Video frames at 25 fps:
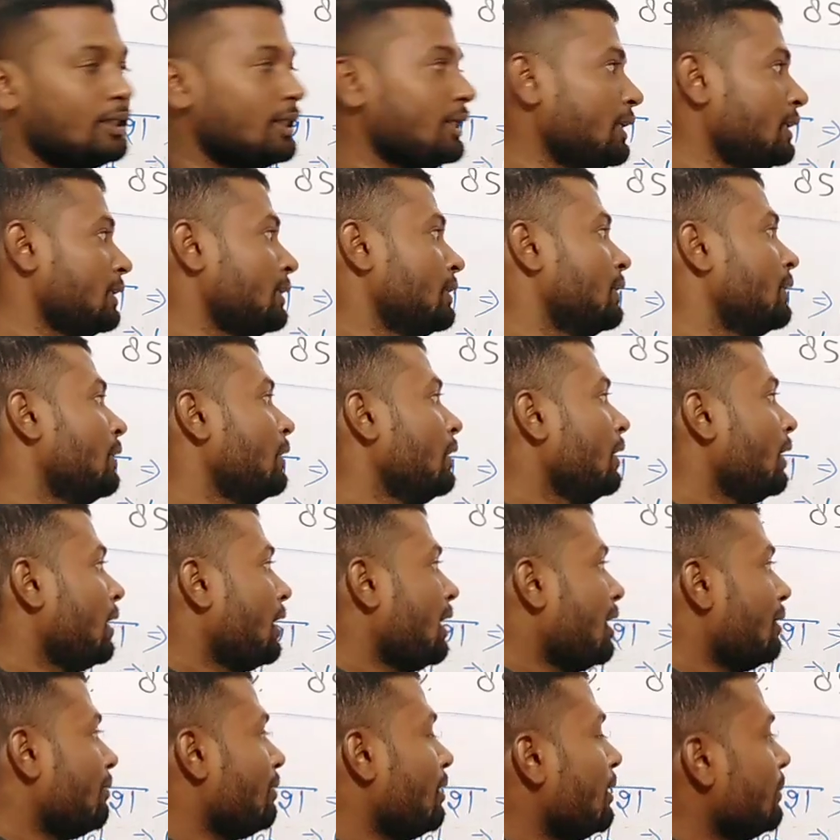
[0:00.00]
करेंगे
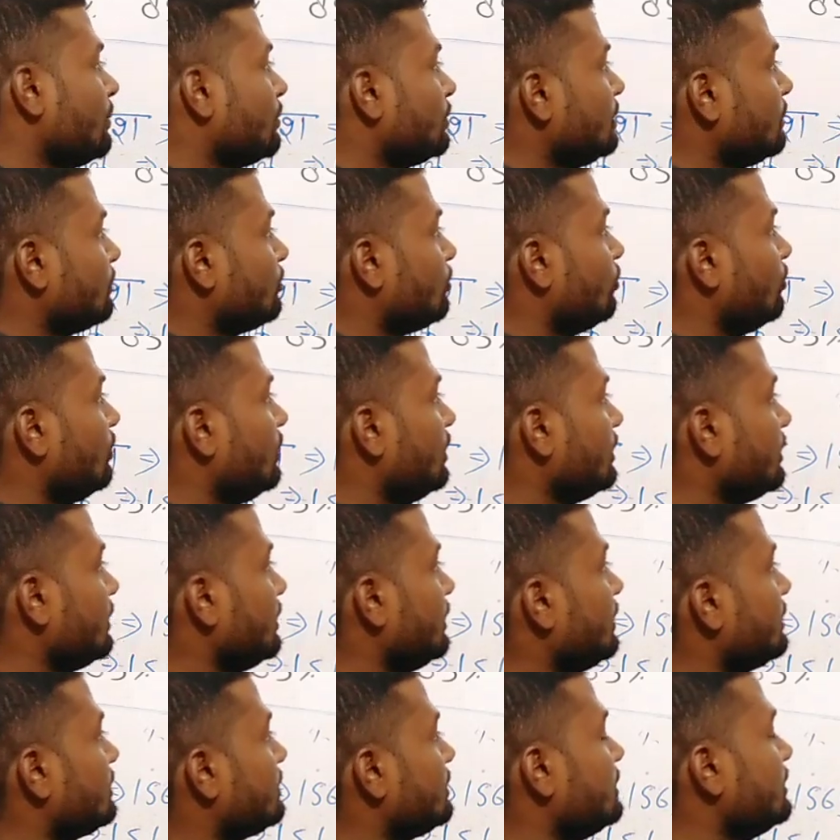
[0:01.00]
अब आप जब
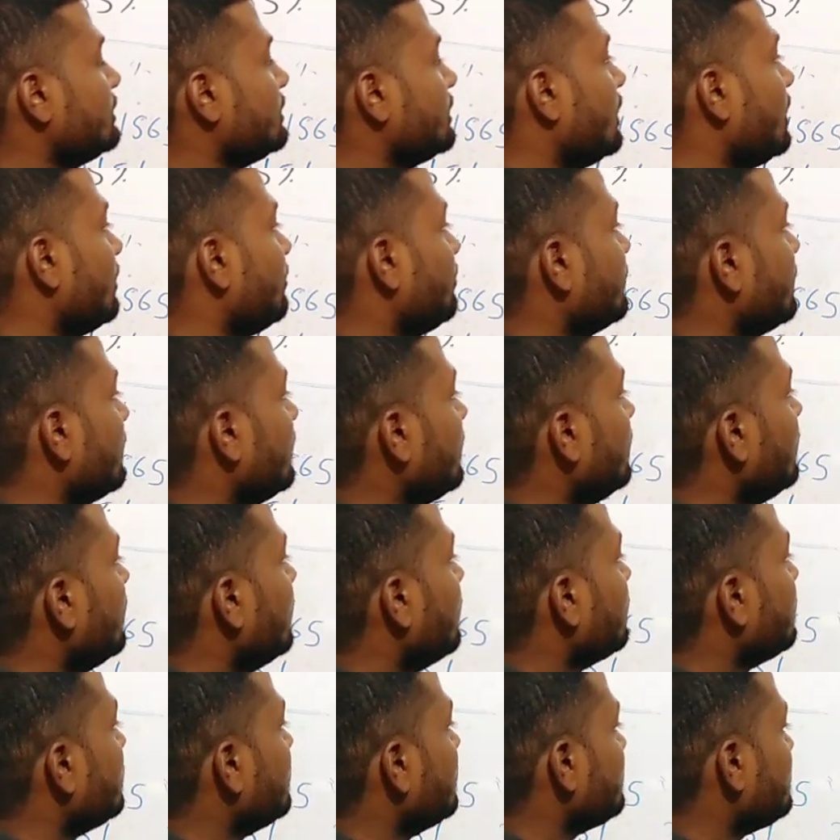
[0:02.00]
खोलेंगे एस का अपना
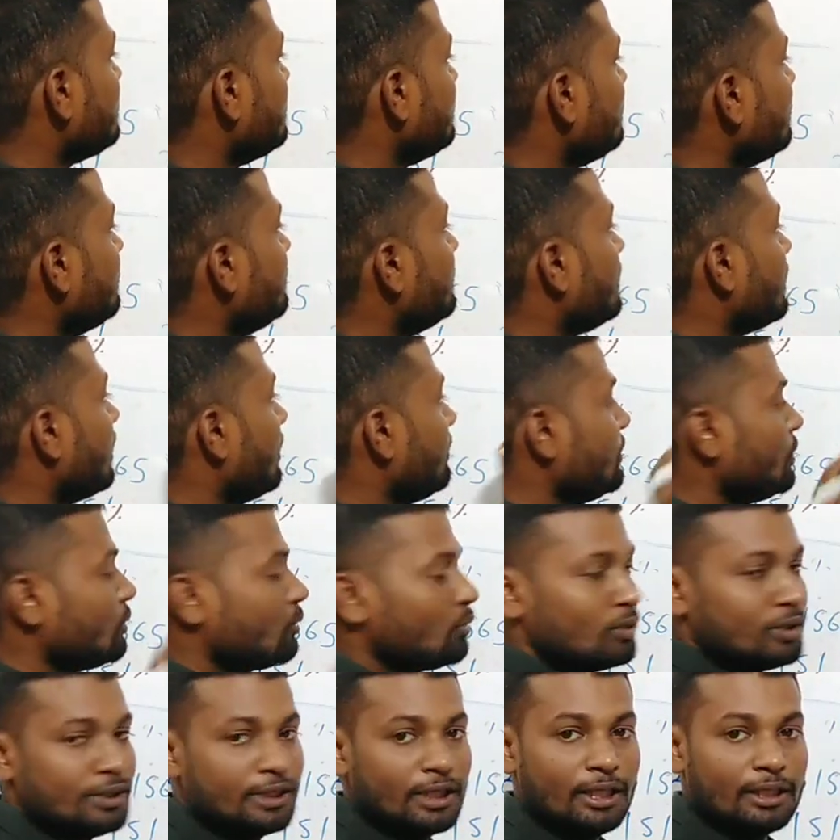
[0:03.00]
एस में भी काफ़ी
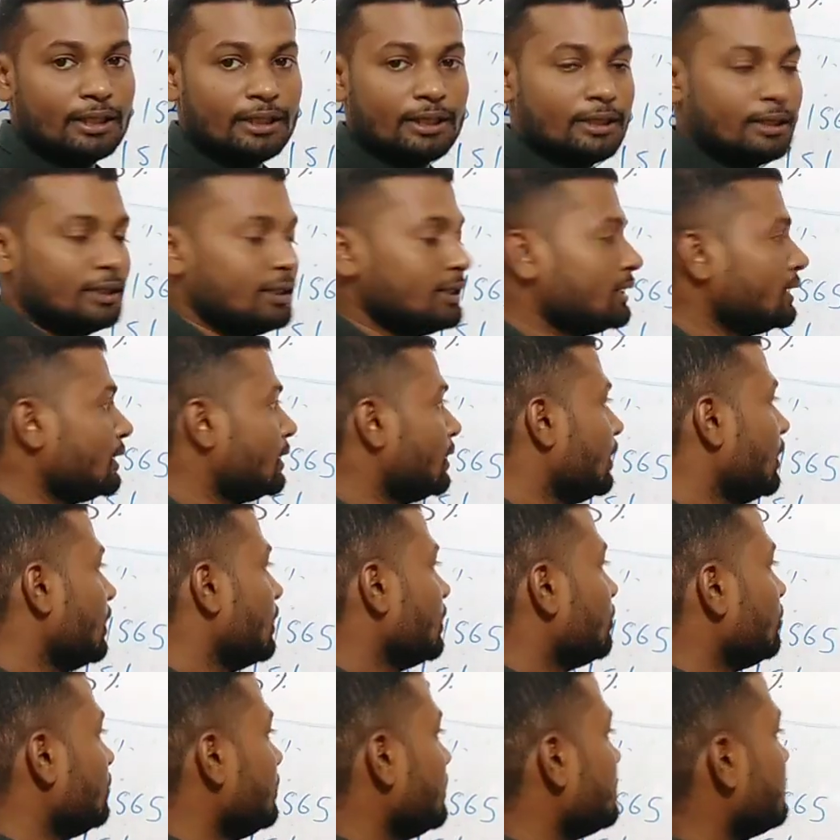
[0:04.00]
खुल जाएंगे ठीक है
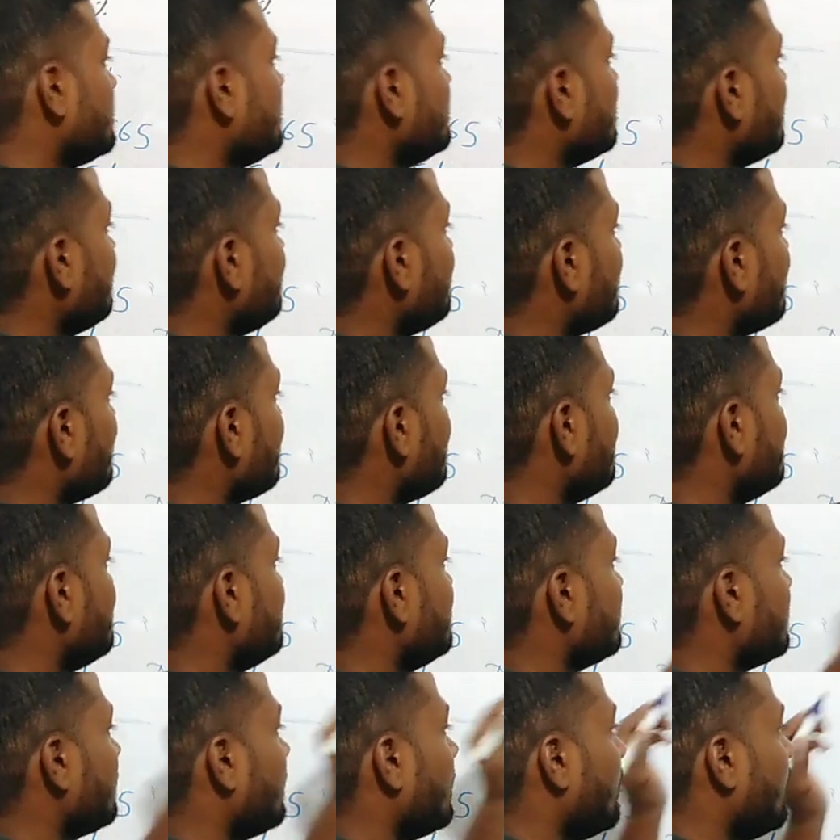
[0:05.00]
तो एस का भी कर
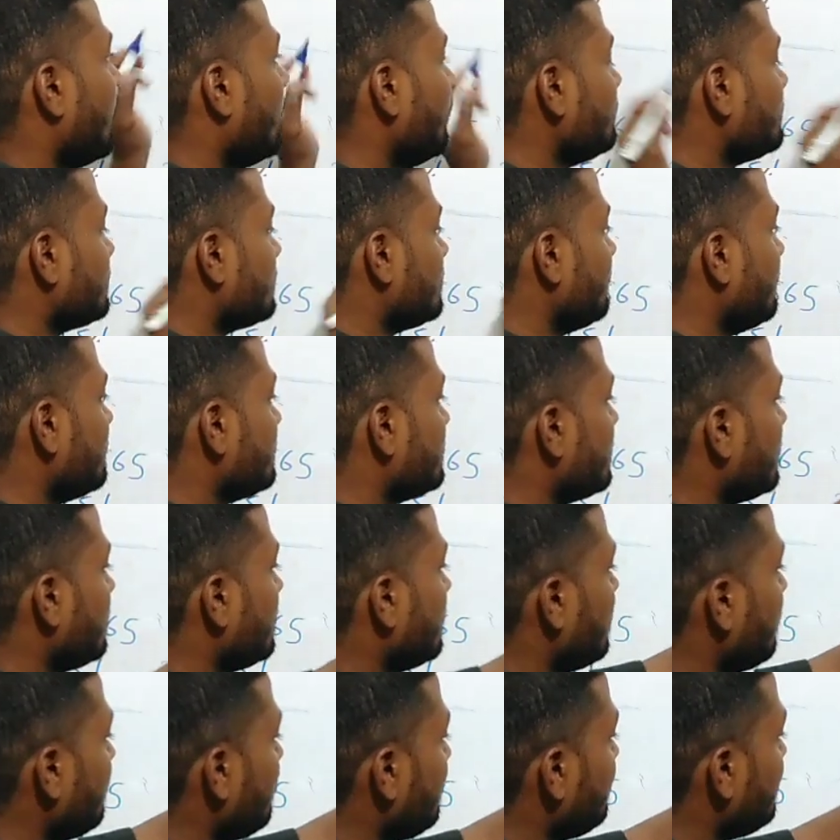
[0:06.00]
दीजिएगा और इसके बाद
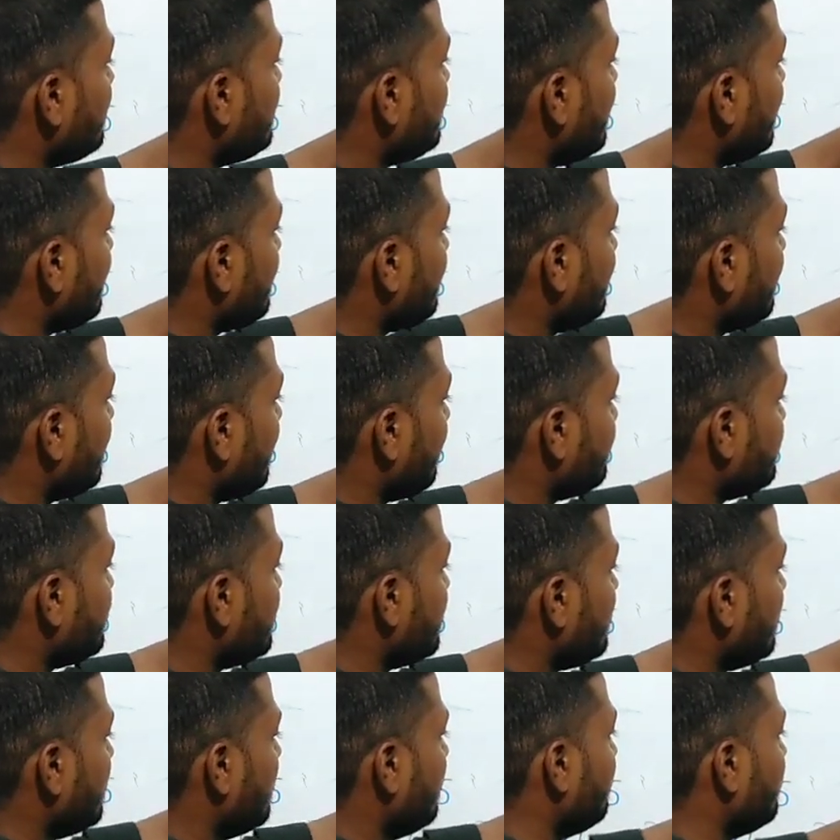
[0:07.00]
जनरल में भी जाएंगे आप
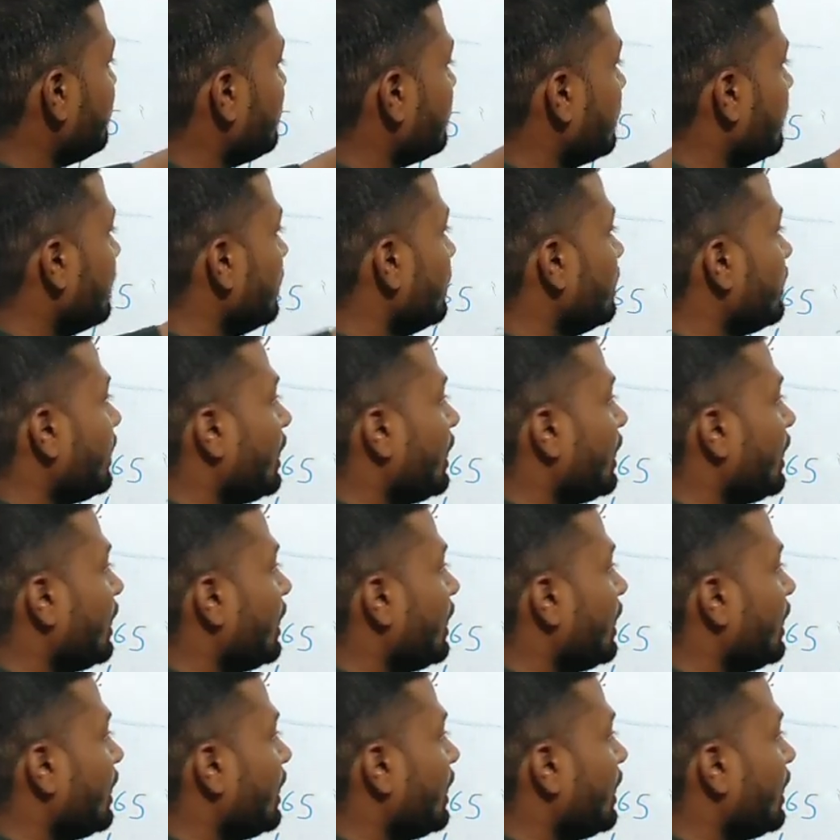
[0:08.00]
जनरल में